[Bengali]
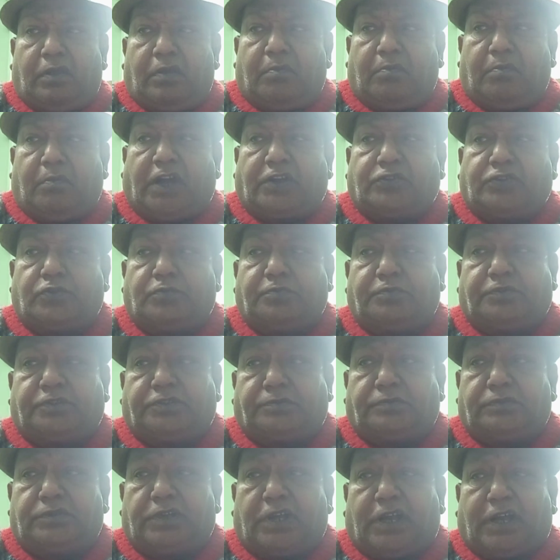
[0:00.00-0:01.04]
মাসুম
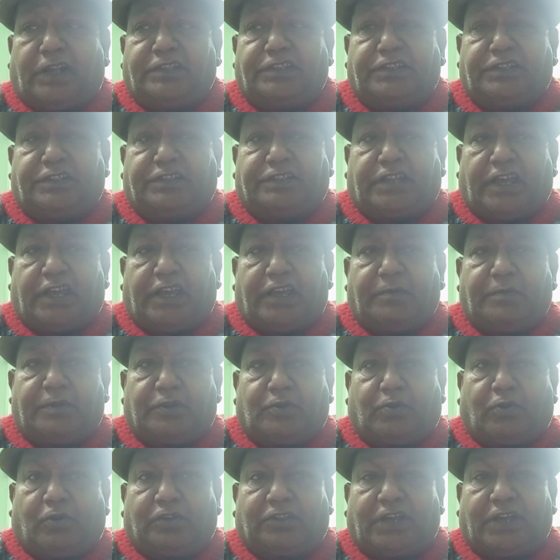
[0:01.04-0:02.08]
আজিজ সাহেবের
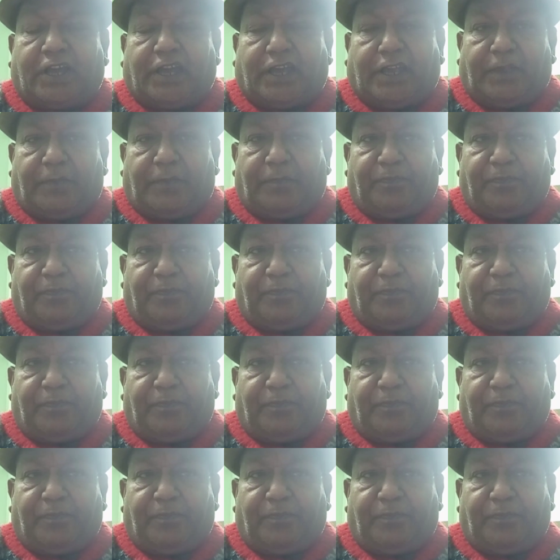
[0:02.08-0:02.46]
কথায়